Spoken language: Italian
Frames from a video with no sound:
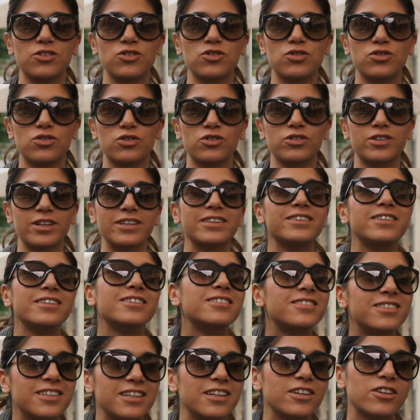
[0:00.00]
ci sono tanti
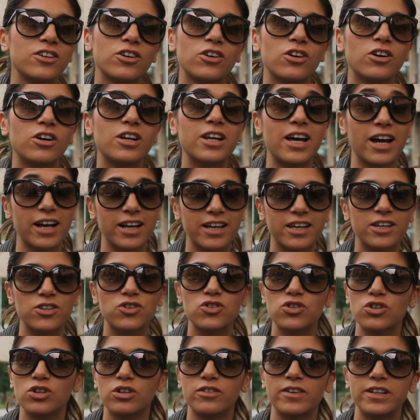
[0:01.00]
single, anche
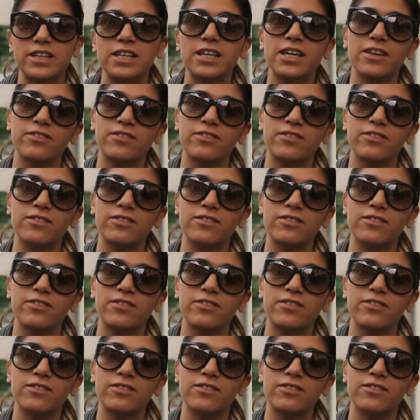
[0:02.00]
giovani,